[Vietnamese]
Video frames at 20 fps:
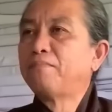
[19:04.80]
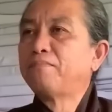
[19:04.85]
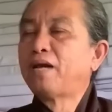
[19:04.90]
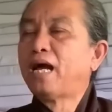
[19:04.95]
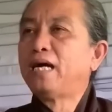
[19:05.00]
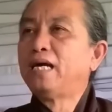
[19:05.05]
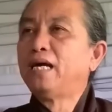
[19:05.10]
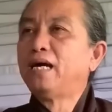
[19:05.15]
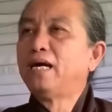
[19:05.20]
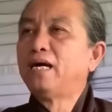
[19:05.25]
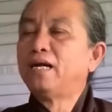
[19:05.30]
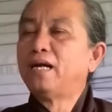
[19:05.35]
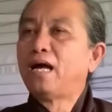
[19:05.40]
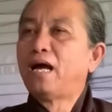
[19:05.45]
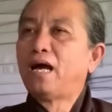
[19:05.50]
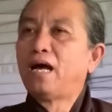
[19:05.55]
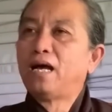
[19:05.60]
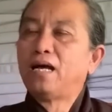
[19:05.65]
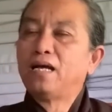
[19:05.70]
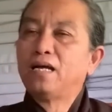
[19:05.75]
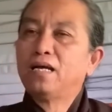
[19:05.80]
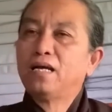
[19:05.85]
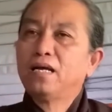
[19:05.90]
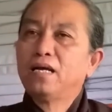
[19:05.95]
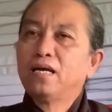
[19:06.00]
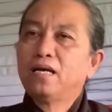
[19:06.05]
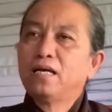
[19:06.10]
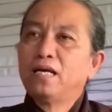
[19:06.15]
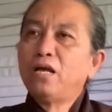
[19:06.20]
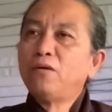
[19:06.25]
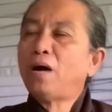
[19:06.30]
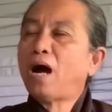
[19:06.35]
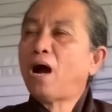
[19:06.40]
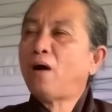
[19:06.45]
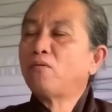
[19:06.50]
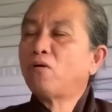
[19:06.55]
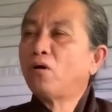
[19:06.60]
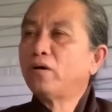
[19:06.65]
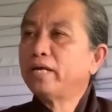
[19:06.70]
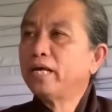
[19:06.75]
năm nay là nếu mà
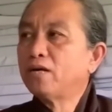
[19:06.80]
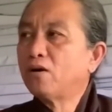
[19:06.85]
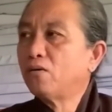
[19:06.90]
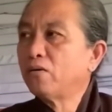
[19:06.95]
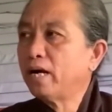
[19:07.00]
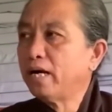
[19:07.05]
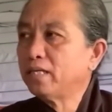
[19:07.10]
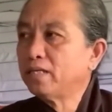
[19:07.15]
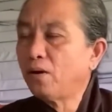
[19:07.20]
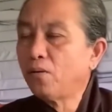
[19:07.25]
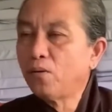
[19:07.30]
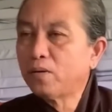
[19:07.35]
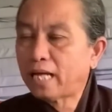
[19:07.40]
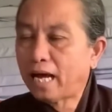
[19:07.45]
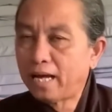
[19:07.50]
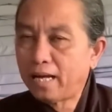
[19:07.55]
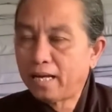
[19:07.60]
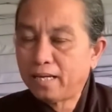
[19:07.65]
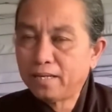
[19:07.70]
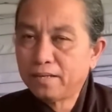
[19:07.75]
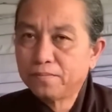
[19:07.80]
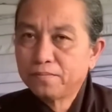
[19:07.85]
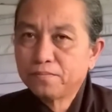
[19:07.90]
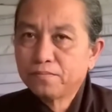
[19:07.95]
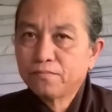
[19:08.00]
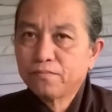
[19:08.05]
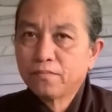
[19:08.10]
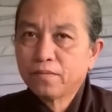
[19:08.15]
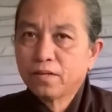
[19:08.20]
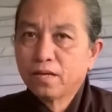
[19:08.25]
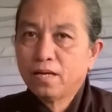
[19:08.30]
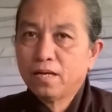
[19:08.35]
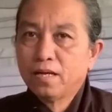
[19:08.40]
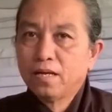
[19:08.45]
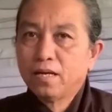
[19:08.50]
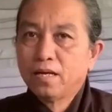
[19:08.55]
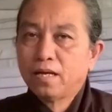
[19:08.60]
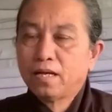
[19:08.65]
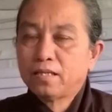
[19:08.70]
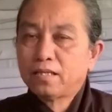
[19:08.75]
không có gì con nghỉ tu rồi à thầy
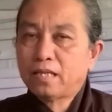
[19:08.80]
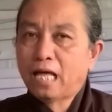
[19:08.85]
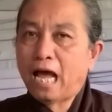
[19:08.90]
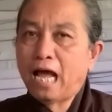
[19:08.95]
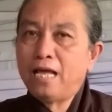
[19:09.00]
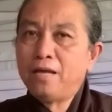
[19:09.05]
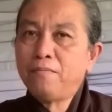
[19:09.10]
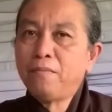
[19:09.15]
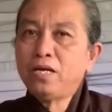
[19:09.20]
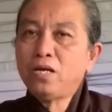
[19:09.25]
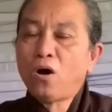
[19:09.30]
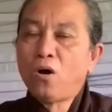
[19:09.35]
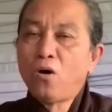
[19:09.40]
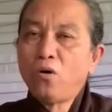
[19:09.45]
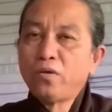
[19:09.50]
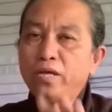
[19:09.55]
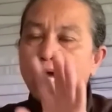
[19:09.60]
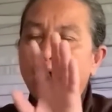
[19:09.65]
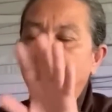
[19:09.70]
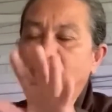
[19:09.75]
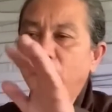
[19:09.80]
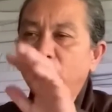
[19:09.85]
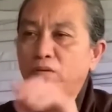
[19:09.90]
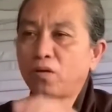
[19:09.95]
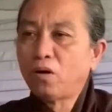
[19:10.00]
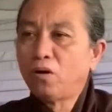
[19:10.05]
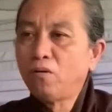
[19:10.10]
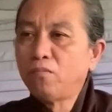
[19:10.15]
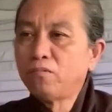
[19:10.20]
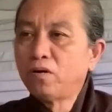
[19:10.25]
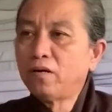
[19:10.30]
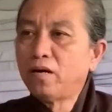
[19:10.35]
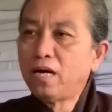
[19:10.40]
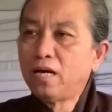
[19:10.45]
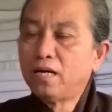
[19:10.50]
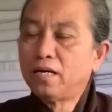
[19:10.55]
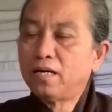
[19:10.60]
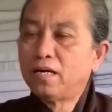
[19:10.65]
thầy mới dỗ dây ông chủ ông nói